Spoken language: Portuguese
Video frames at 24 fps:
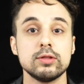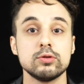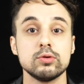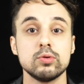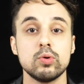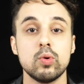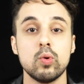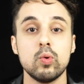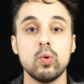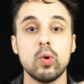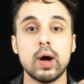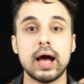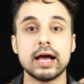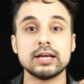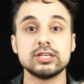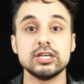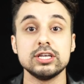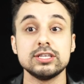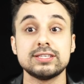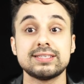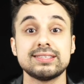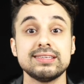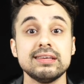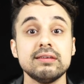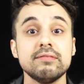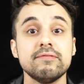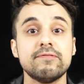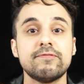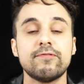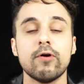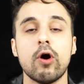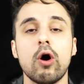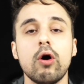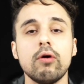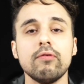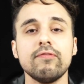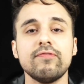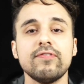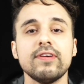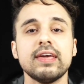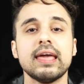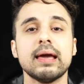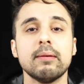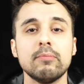quando a gente se envolve